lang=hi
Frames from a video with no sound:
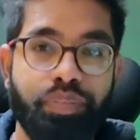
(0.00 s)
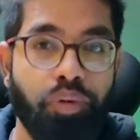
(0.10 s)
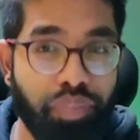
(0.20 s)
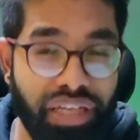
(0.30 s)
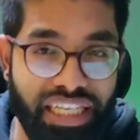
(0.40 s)
प्राइस
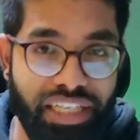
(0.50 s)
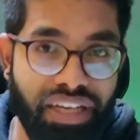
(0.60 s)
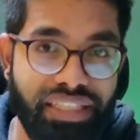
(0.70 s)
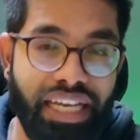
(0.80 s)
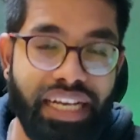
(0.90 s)
पॉइंट पर यह
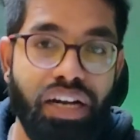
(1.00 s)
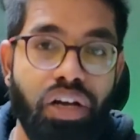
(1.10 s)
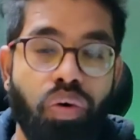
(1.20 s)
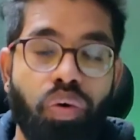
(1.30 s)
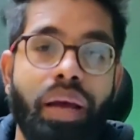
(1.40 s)
डिवाइस आएगा
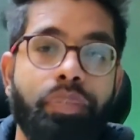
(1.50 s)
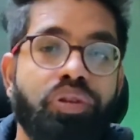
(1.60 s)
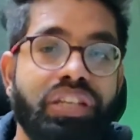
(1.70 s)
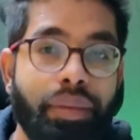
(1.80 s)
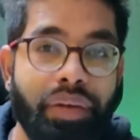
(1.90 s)
और
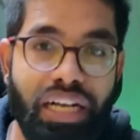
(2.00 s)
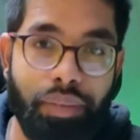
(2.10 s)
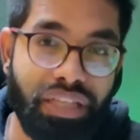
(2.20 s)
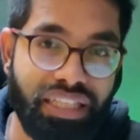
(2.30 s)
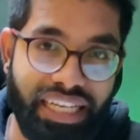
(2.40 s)
आपको इंडिया में
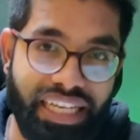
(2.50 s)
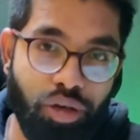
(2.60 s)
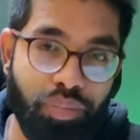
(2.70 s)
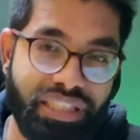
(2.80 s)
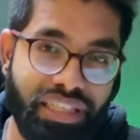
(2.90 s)
कब तक
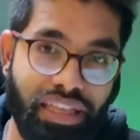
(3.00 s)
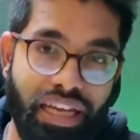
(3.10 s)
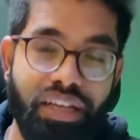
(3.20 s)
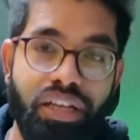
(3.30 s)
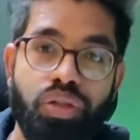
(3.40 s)
देखने को मिल सकता
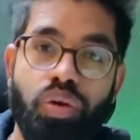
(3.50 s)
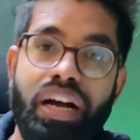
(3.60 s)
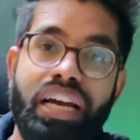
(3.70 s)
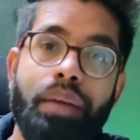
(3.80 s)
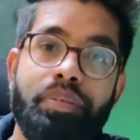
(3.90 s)
सकता है तो
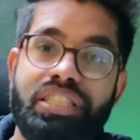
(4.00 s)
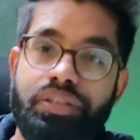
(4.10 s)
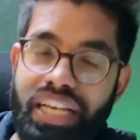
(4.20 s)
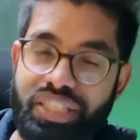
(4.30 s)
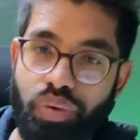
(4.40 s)
अगर आप इस
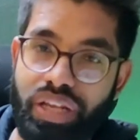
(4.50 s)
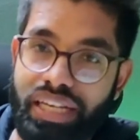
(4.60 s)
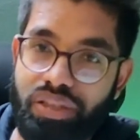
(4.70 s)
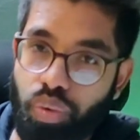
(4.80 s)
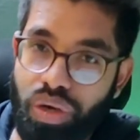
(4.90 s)
डिवाइस को
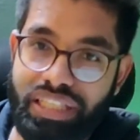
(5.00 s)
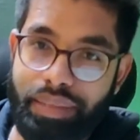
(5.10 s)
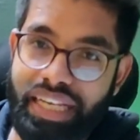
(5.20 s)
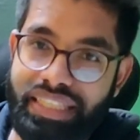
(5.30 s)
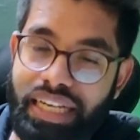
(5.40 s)
लेकर थोड़ा
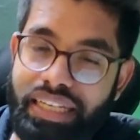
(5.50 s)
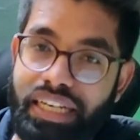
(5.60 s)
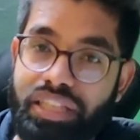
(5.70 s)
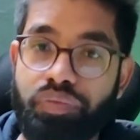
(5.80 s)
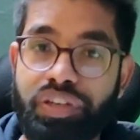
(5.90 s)
सा भी
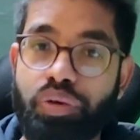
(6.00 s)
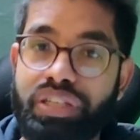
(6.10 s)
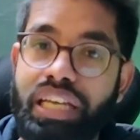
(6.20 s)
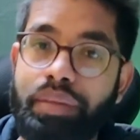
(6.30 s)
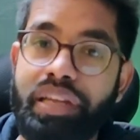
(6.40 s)
एक्साइटेड है तो वीडियो
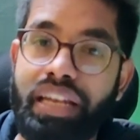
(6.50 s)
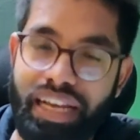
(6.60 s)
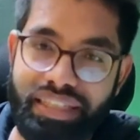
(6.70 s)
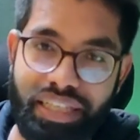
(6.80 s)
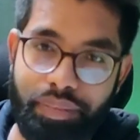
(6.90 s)
के साथ में
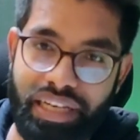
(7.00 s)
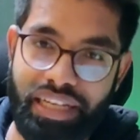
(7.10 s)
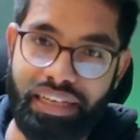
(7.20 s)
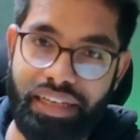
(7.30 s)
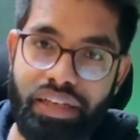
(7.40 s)
लास्ट तक
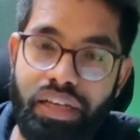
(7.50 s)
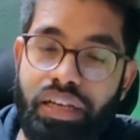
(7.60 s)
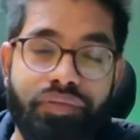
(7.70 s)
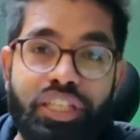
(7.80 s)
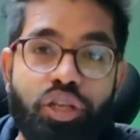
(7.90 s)
बने रहिए
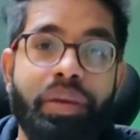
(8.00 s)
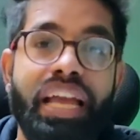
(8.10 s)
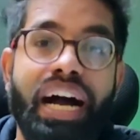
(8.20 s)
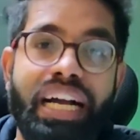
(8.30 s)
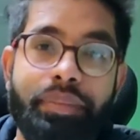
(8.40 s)
वीडियो
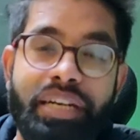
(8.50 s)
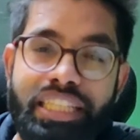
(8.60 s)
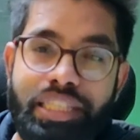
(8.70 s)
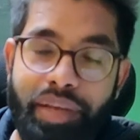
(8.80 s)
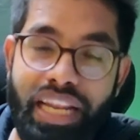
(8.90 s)
में आगे
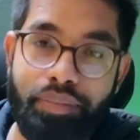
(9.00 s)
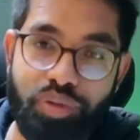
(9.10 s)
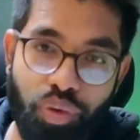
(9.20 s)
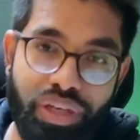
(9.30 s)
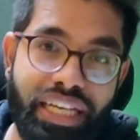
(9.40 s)
बढ़ने से पहले आई एम
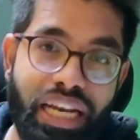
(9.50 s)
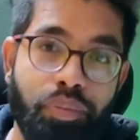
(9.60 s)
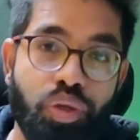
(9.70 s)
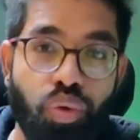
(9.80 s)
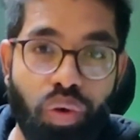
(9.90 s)
सॉरी अगर
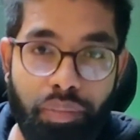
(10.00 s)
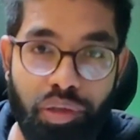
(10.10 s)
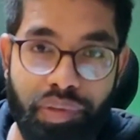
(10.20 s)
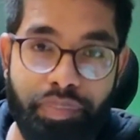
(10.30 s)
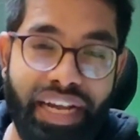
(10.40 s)
आपको थोड़ा
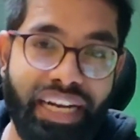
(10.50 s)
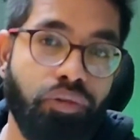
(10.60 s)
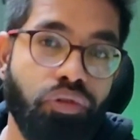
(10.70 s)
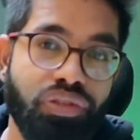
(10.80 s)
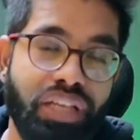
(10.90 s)
बहुत भी
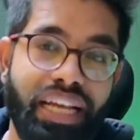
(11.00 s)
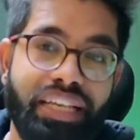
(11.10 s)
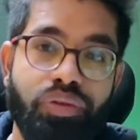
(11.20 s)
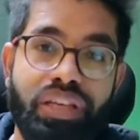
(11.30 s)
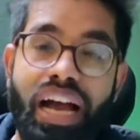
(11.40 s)
बैकग्राउंड नॉइस आ रहा
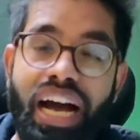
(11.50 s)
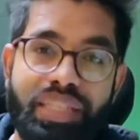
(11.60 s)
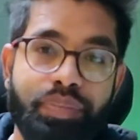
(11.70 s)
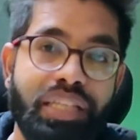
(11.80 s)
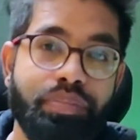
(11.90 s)
है क्योंकि
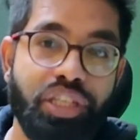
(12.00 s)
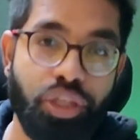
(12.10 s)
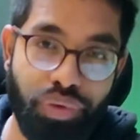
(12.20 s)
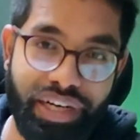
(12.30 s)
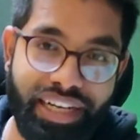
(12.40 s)
आसपास में
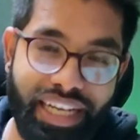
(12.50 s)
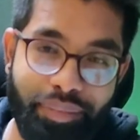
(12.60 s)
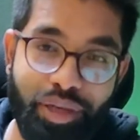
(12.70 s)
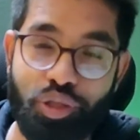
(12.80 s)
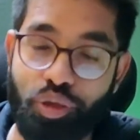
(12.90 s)
न्यू ईयर का
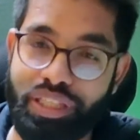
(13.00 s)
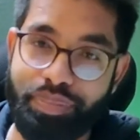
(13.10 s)
टाइम है उस